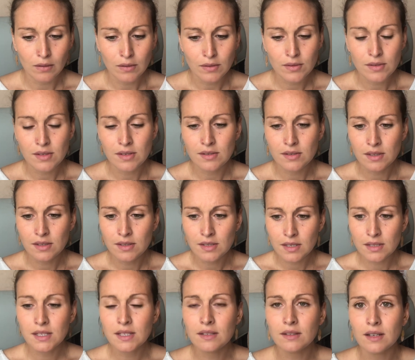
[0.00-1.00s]
c'est ces
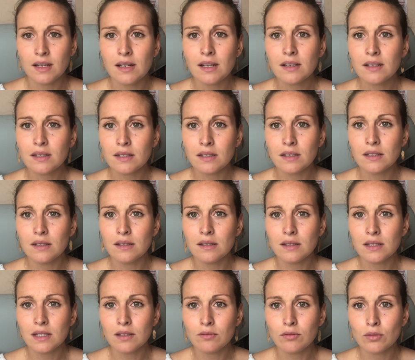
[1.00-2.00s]
dictats-là qui,
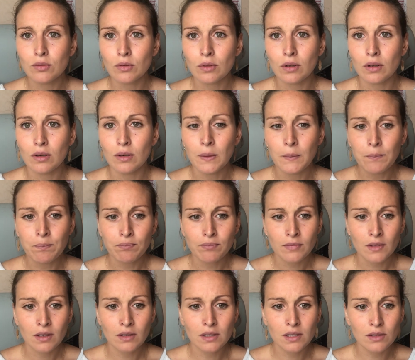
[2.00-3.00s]
vont,
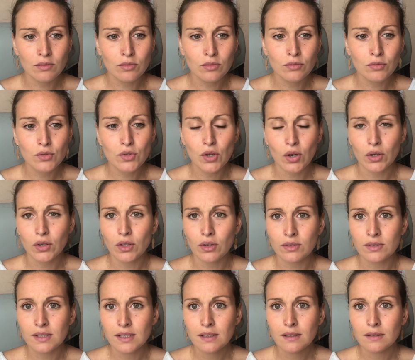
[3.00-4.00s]
qui vont vous
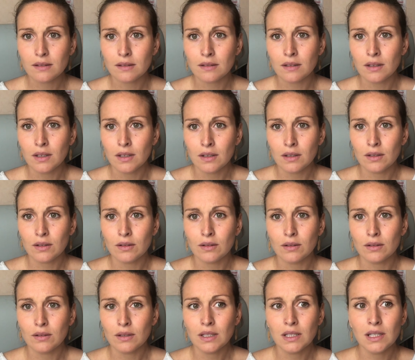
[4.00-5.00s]
orienter
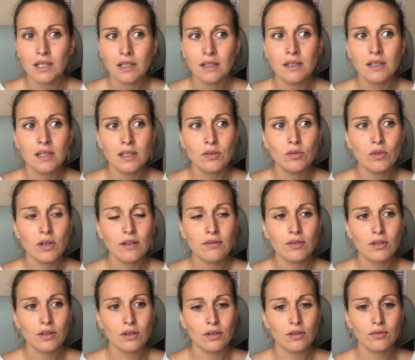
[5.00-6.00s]
et qui, doivent
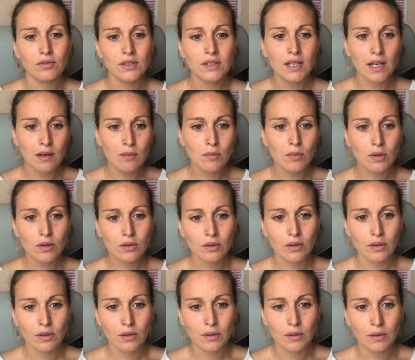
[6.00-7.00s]
finalement
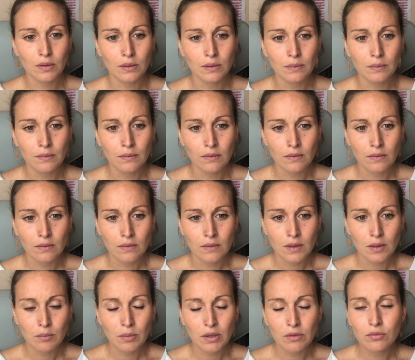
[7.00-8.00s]

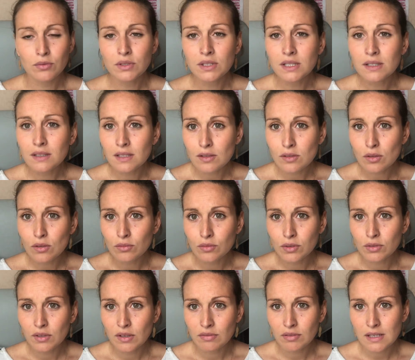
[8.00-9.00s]
bah, vous dicter ce que vous
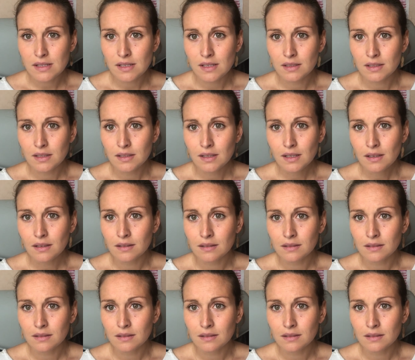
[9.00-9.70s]
devez faire cet été.